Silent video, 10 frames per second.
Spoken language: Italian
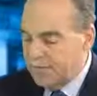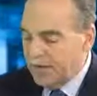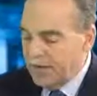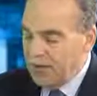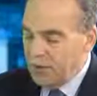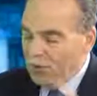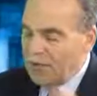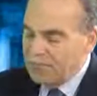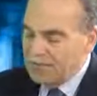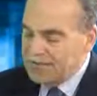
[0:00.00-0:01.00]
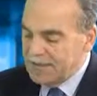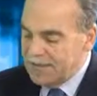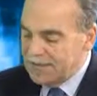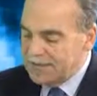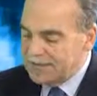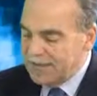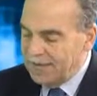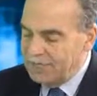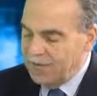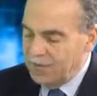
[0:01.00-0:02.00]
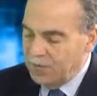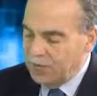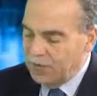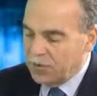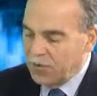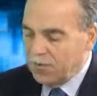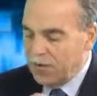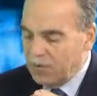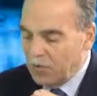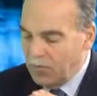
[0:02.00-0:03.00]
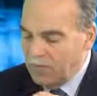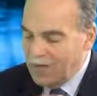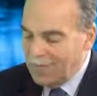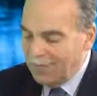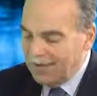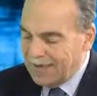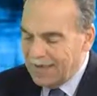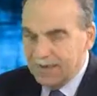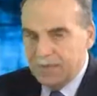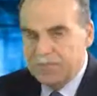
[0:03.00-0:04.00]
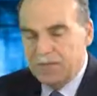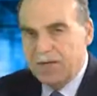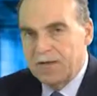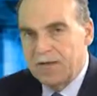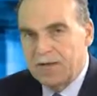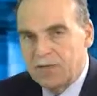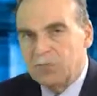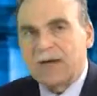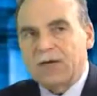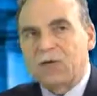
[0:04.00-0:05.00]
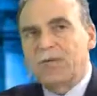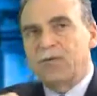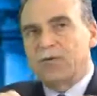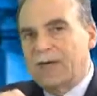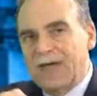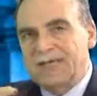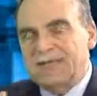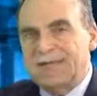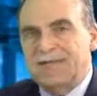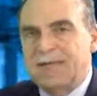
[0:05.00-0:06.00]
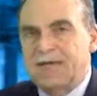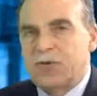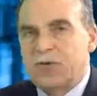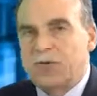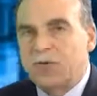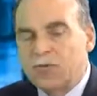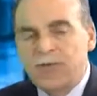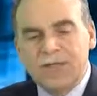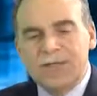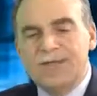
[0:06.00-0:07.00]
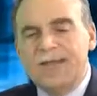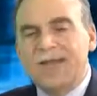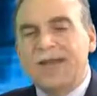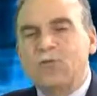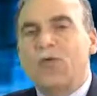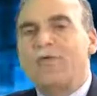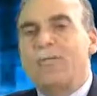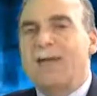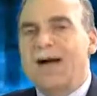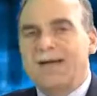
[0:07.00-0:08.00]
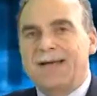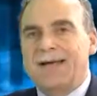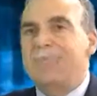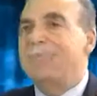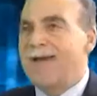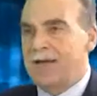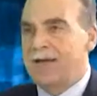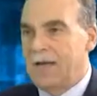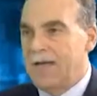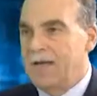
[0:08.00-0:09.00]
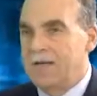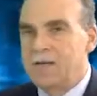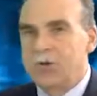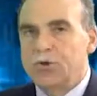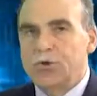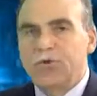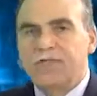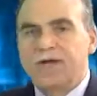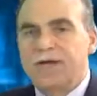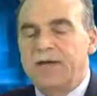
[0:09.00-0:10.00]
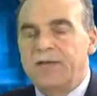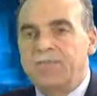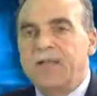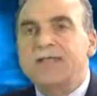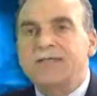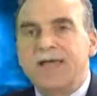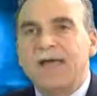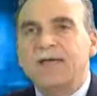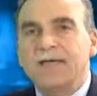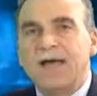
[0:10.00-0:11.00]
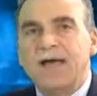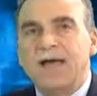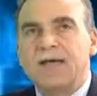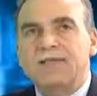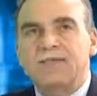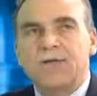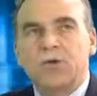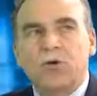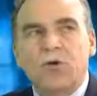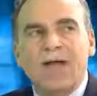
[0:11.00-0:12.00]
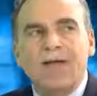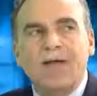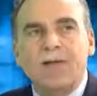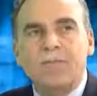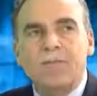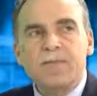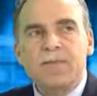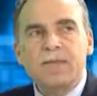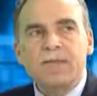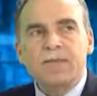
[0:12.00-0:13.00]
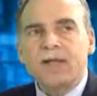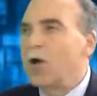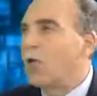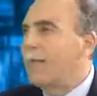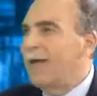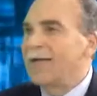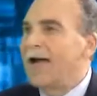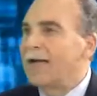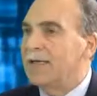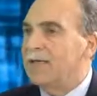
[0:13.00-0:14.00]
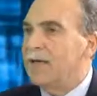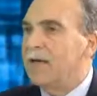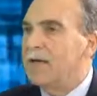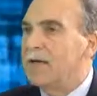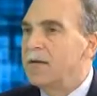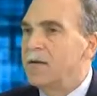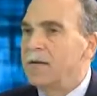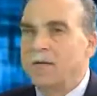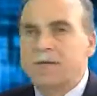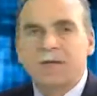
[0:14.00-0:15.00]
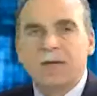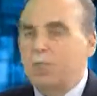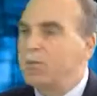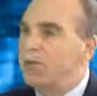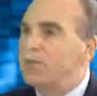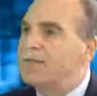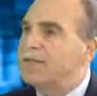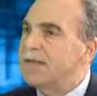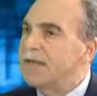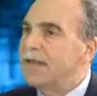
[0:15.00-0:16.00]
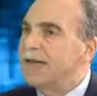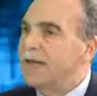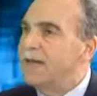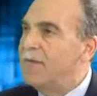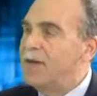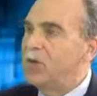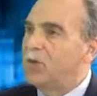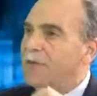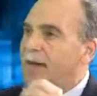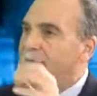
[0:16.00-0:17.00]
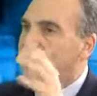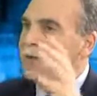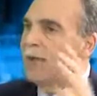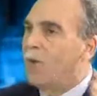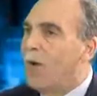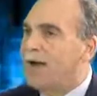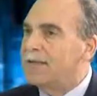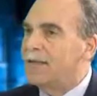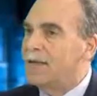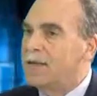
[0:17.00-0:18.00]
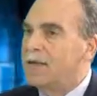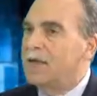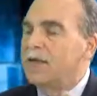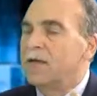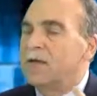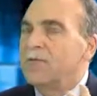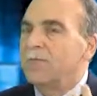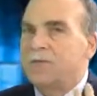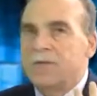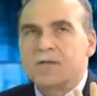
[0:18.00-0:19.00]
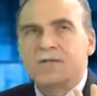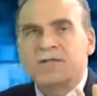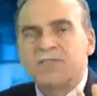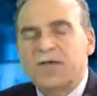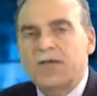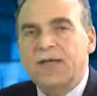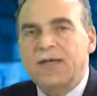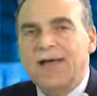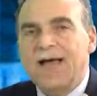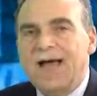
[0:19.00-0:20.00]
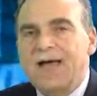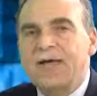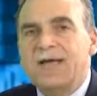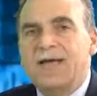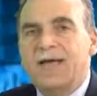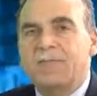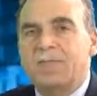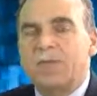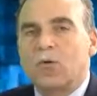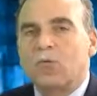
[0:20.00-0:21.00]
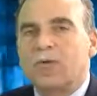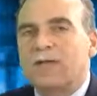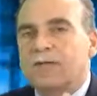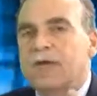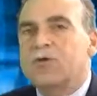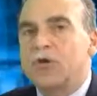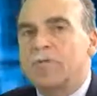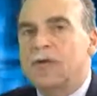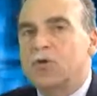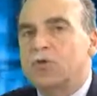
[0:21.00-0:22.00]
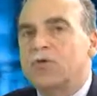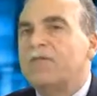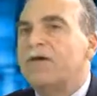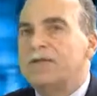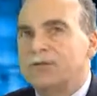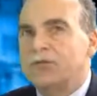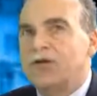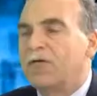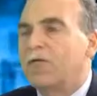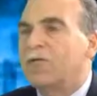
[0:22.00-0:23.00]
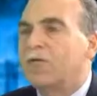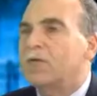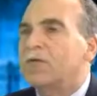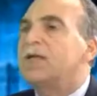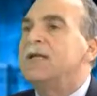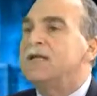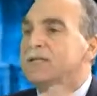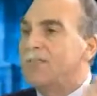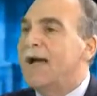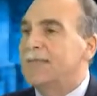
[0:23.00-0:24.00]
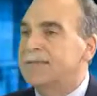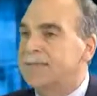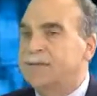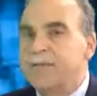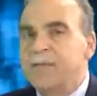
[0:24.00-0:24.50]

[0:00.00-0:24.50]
eh, con il presidente Scalabrino, ecco io volevo parlare eh, di un argomento che è strategico, quindi nella nuova banca Bella, dove eh, si entra e si vedono anche delle opere d'arte eh, dal punto di vista dell'arredamento, ma anche dei quadri, ehm, si vede anche un atteggiamento diverso nei confronti degli spazi.